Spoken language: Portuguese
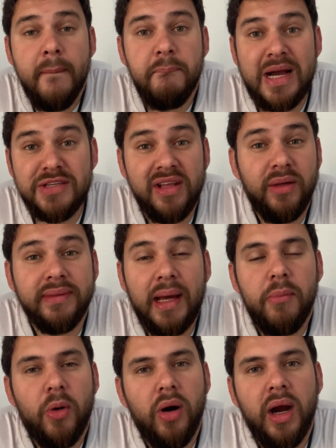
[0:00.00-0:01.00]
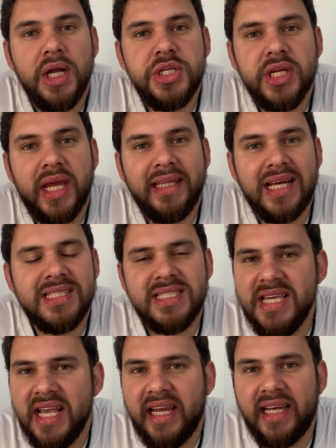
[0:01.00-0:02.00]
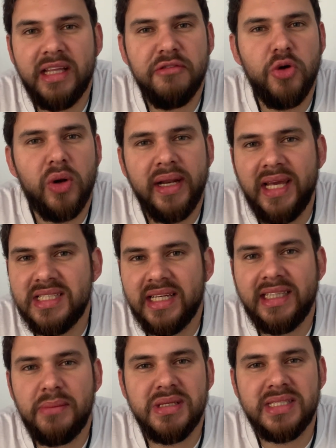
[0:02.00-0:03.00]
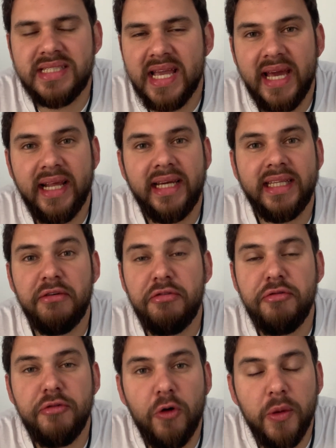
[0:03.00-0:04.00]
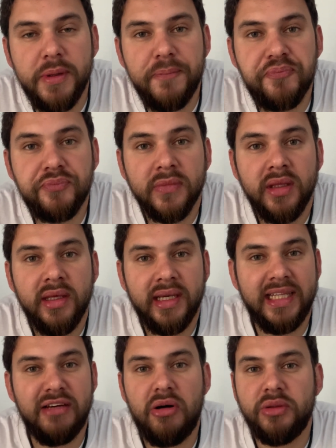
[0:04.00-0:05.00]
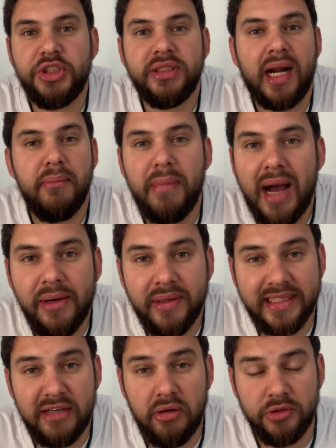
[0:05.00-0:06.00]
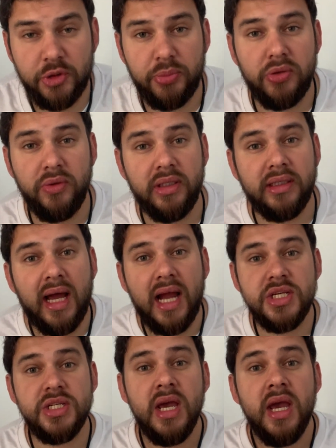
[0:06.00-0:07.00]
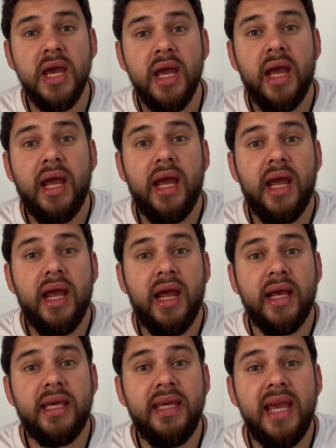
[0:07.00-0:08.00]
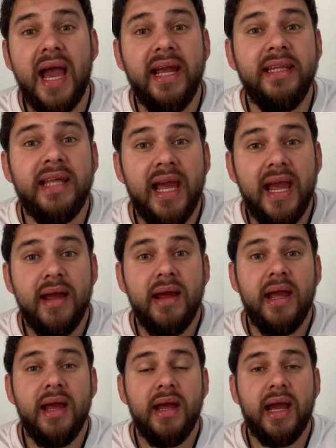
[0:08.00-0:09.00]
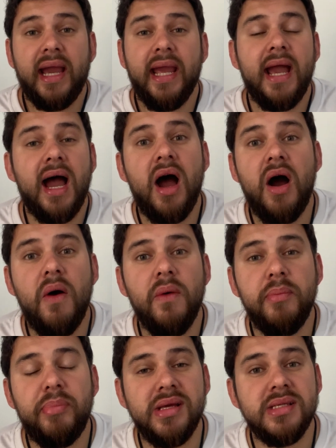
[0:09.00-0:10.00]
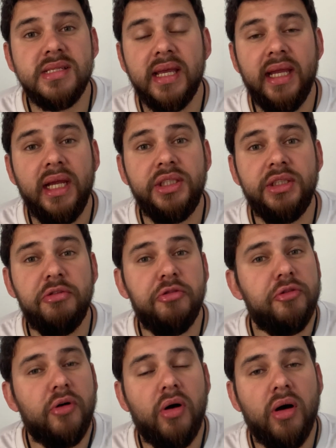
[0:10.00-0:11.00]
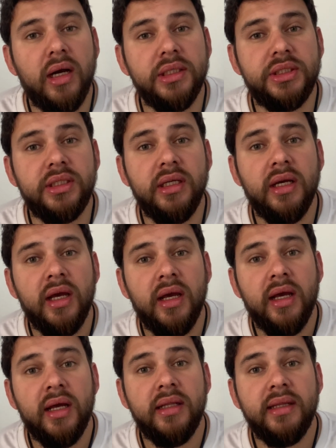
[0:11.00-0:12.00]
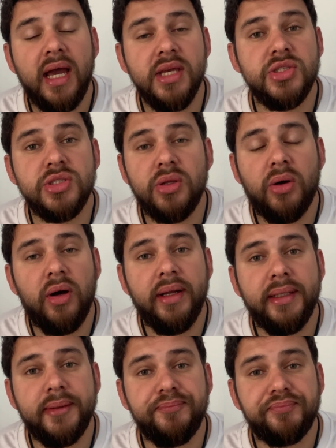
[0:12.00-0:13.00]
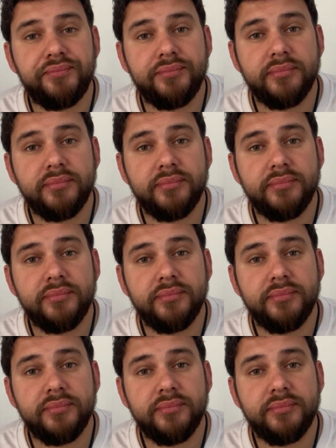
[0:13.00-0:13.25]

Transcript: Mas falando da morte, que é da seca, que é da violência, que é da miséria, que é da fome, que é da falta de trabalho, que é da falta de oportunidade, é, que ainda é real e presente, forte na história,